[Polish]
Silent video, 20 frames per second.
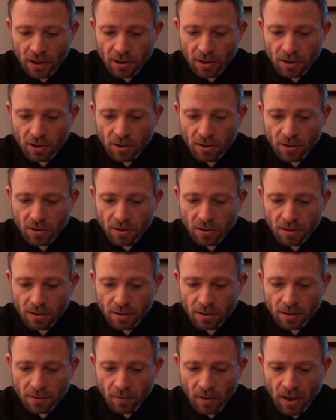to
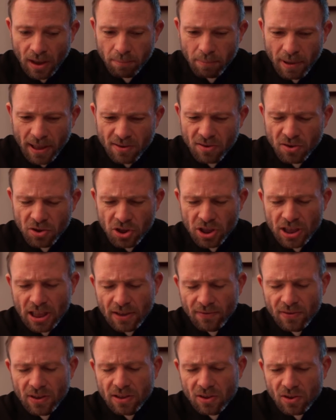bardzo jest
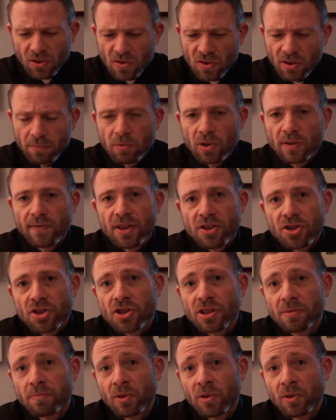ciekawe to, co im towarzyszy,